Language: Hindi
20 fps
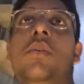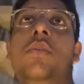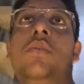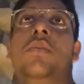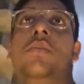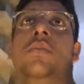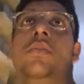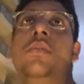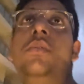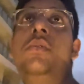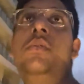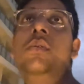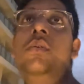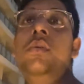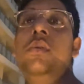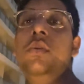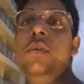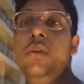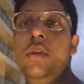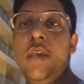सो
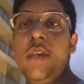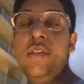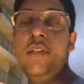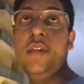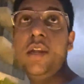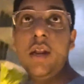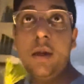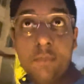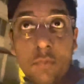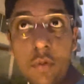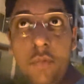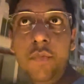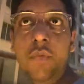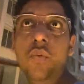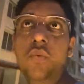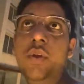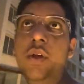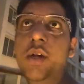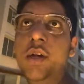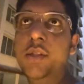so, एक सेकेंड आपको व्यू
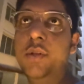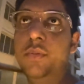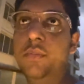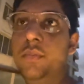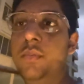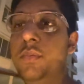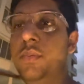दिखाता हूँ